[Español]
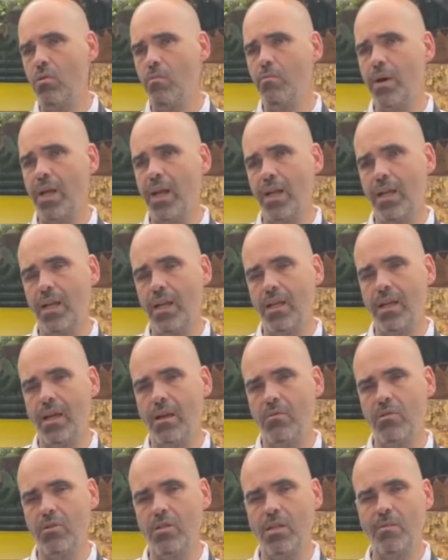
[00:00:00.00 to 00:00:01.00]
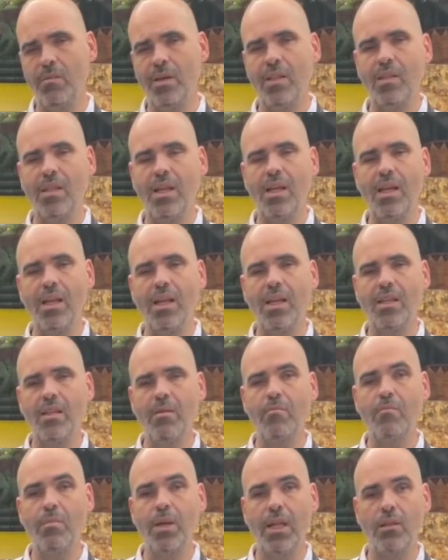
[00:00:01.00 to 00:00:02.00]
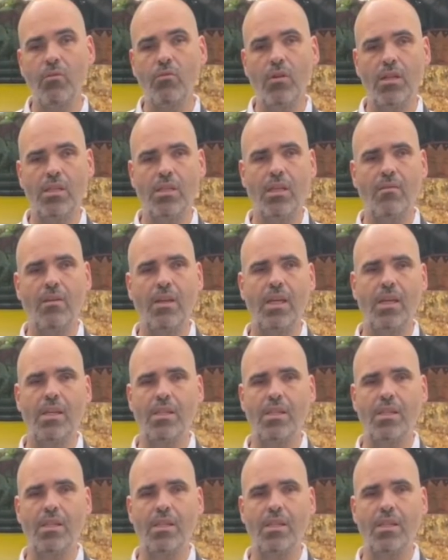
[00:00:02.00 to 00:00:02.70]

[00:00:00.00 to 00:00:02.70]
para que el carbón se mantenga en la temperatura estable,